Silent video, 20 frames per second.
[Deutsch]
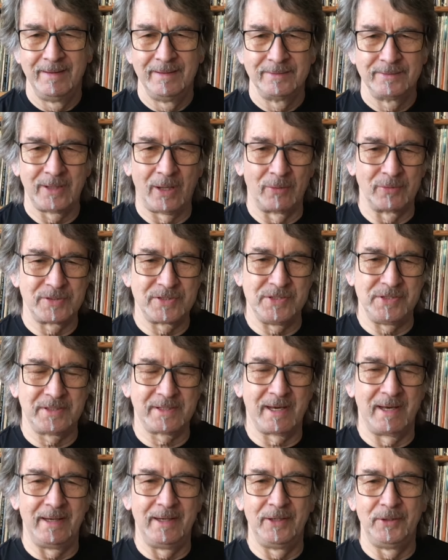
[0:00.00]
traut sich
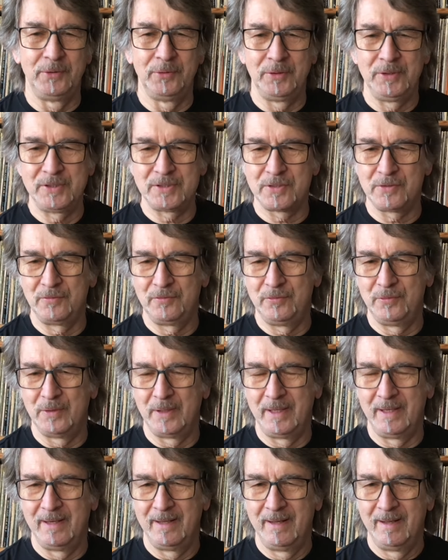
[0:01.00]
keiner
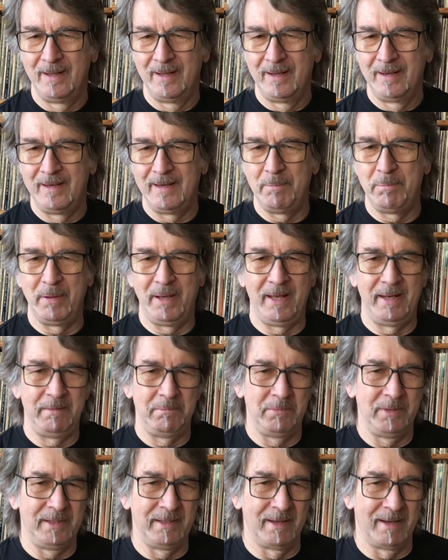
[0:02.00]
durchzuführen. Eine Band
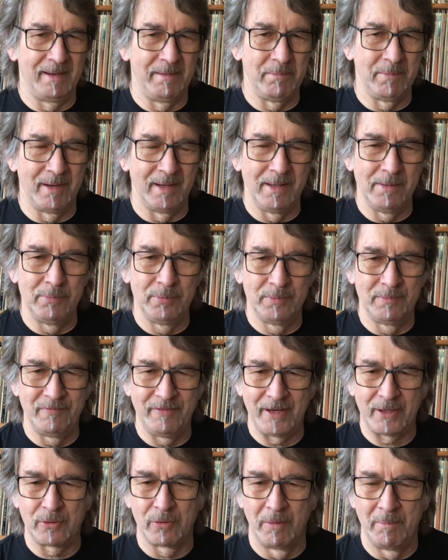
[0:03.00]
mit einem Album,
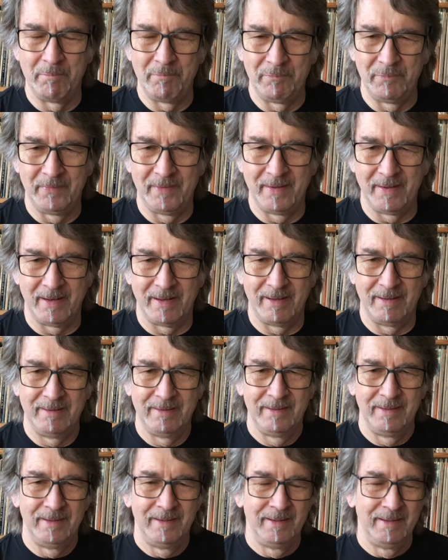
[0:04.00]
wer kommt denn da?
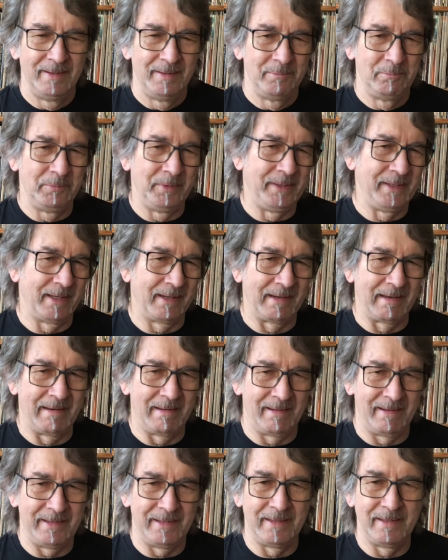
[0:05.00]
Mit der
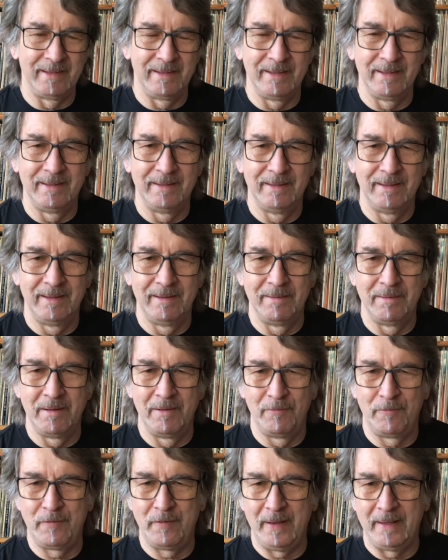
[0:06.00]
kleinen äh,
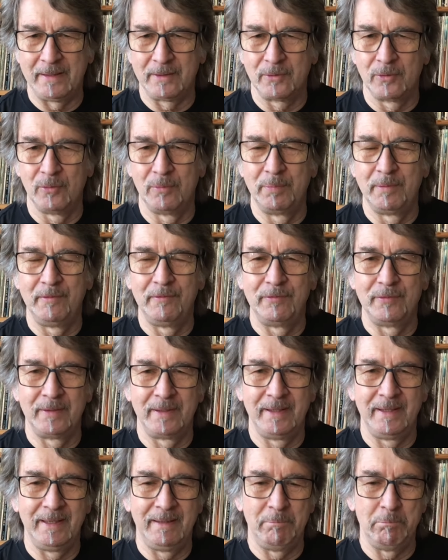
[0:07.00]
Fangruppe
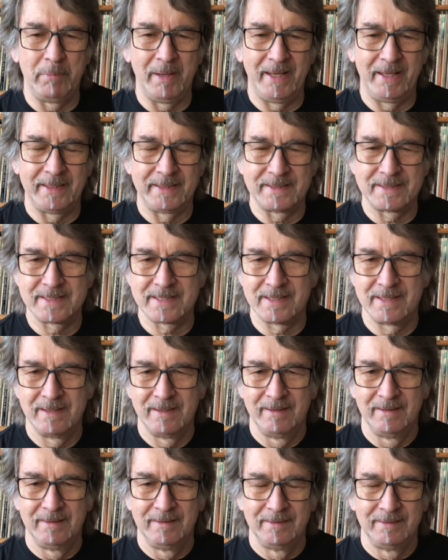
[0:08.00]
von den Bands
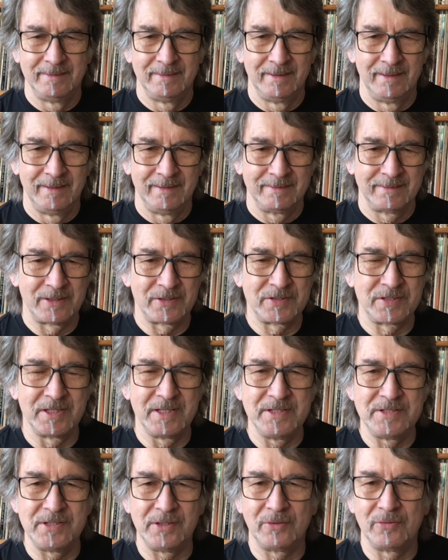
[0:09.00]
das
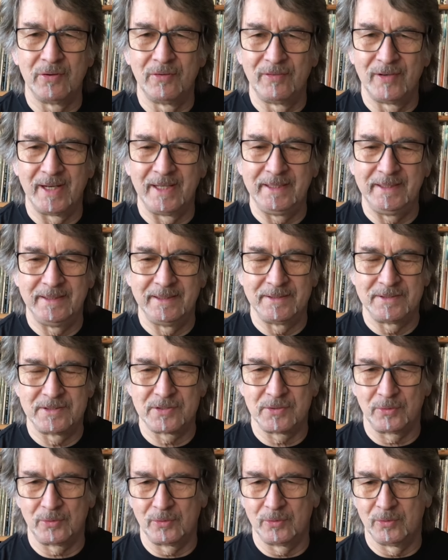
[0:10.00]
Risiko war ihnen
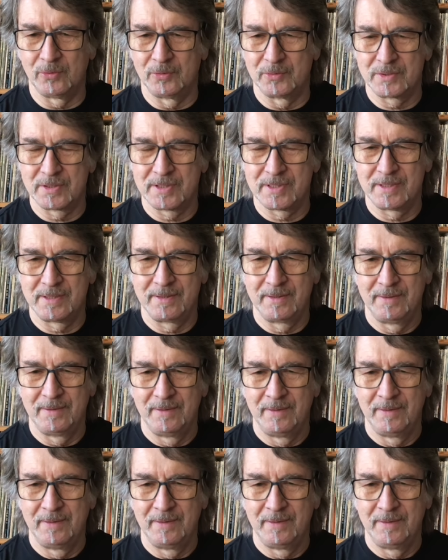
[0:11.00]
zu groß.